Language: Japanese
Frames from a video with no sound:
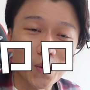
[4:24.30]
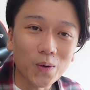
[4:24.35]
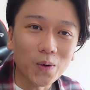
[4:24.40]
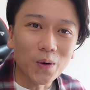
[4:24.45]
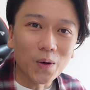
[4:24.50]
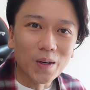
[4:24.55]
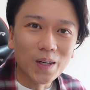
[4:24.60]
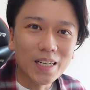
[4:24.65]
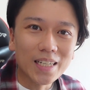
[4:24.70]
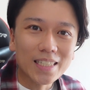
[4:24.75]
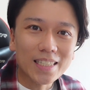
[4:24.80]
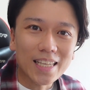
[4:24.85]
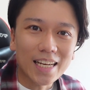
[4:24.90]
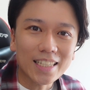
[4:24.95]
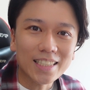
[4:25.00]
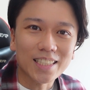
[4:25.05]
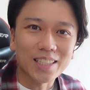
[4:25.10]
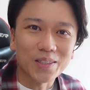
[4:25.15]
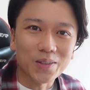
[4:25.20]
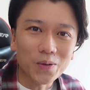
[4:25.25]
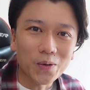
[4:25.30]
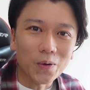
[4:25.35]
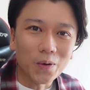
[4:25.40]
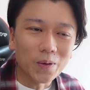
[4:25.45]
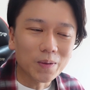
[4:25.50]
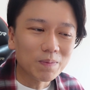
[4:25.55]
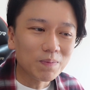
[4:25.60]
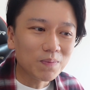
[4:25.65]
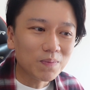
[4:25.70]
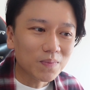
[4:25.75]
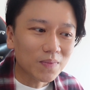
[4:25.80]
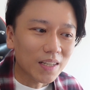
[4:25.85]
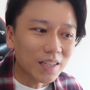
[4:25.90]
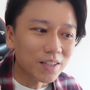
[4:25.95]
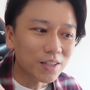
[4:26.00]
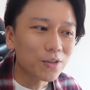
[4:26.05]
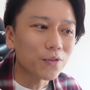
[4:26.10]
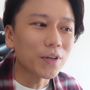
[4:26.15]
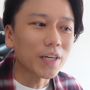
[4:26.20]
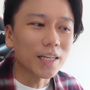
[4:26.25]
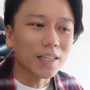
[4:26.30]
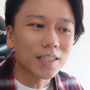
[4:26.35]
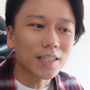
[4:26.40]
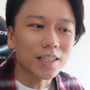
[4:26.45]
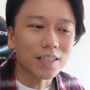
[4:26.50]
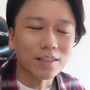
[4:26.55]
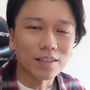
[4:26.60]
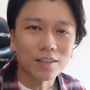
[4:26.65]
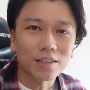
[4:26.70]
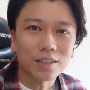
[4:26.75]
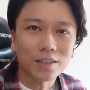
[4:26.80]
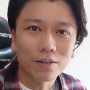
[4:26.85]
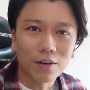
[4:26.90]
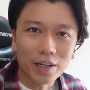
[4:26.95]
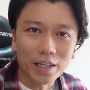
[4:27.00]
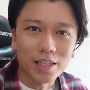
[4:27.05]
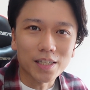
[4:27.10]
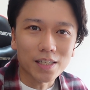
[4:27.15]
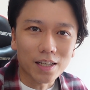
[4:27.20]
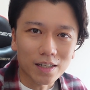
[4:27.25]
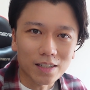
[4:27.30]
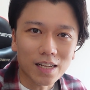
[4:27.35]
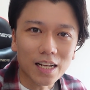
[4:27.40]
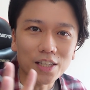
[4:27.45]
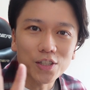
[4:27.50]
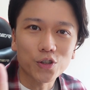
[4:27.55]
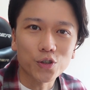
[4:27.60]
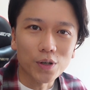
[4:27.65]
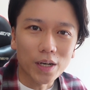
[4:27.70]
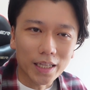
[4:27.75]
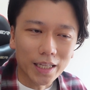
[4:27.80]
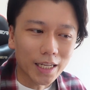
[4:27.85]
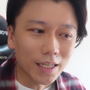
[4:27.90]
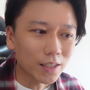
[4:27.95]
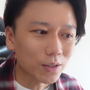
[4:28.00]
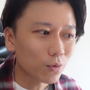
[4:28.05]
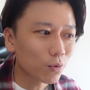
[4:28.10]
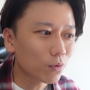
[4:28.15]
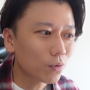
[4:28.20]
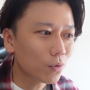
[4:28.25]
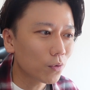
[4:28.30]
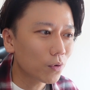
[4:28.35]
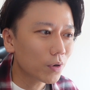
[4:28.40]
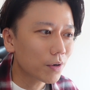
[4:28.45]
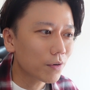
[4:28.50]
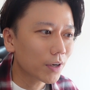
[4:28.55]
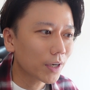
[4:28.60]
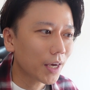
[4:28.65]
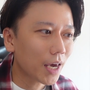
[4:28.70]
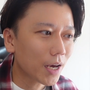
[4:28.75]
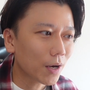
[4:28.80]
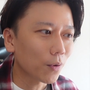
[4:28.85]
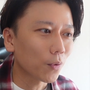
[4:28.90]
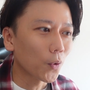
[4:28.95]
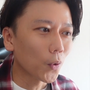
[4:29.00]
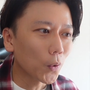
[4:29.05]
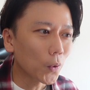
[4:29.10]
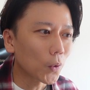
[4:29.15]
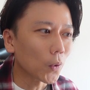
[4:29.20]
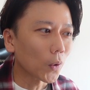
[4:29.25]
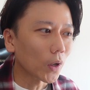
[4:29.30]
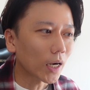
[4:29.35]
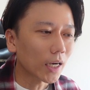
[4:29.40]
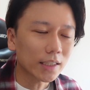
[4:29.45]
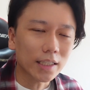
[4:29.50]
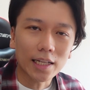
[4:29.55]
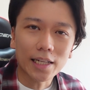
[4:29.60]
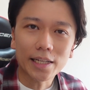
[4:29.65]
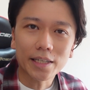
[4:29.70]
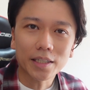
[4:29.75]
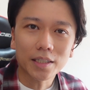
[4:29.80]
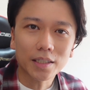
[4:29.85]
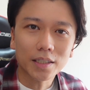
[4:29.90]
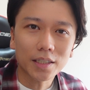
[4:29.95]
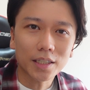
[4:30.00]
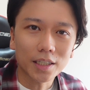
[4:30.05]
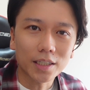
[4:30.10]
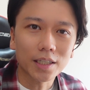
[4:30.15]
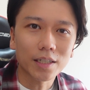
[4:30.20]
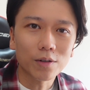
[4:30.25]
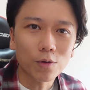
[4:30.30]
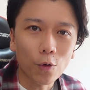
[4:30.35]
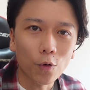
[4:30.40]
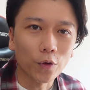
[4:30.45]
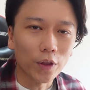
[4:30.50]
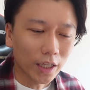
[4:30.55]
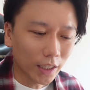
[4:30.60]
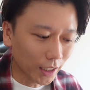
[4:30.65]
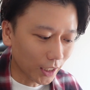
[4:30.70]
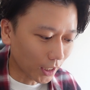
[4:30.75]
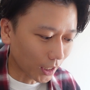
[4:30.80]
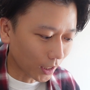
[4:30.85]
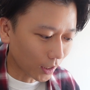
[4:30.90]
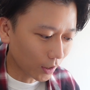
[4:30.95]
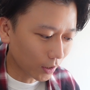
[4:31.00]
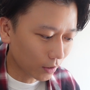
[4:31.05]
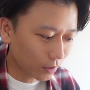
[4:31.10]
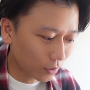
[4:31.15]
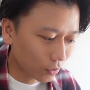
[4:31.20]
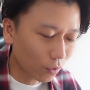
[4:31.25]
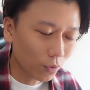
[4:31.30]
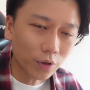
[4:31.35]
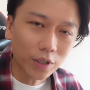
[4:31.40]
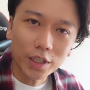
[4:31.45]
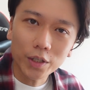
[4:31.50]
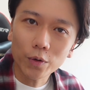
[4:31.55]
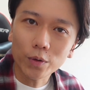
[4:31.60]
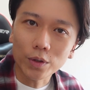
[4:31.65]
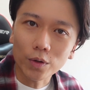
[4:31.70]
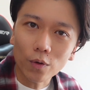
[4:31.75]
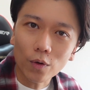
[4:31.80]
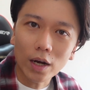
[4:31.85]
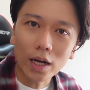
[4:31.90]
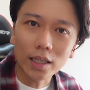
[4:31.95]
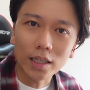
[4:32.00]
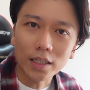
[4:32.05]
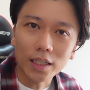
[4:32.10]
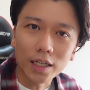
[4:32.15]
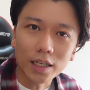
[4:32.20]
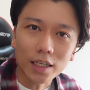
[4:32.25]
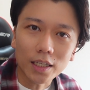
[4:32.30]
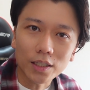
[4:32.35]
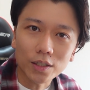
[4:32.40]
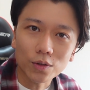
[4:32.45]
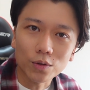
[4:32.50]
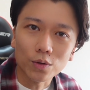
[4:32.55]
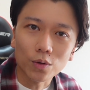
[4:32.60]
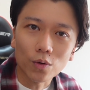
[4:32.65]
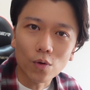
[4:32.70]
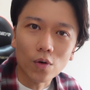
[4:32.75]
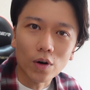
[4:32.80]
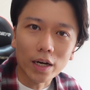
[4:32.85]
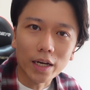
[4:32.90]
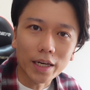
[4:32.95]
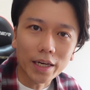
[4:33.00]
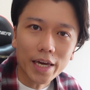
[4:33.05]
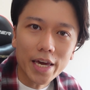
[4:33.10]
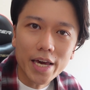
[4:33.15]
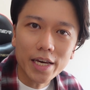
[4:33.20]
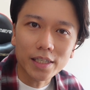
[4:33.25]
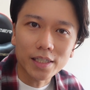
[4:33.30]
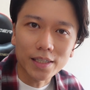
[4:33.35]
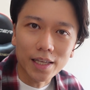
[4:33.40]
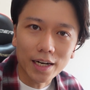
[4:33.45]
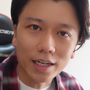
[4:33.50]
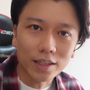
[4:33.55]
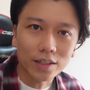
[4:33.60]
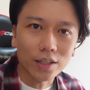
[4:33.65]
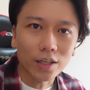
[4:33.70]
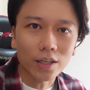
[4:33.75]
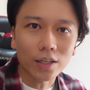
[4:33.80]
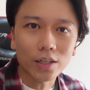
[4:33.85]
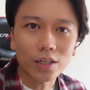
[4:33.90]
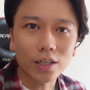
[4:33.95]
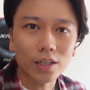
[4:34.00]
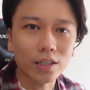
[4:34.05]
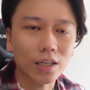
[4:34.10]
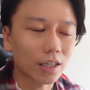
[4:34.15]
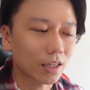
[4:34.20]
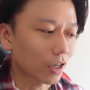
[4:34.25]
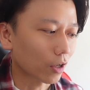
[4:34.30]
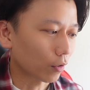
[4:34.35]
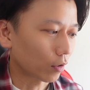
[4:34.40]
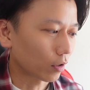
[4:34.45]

とサンジとルフィが出てるわけですから30連でそれは結構当たり引いてる方なんでその勢いに乗っかってちょっと今回エース狙って引きたいと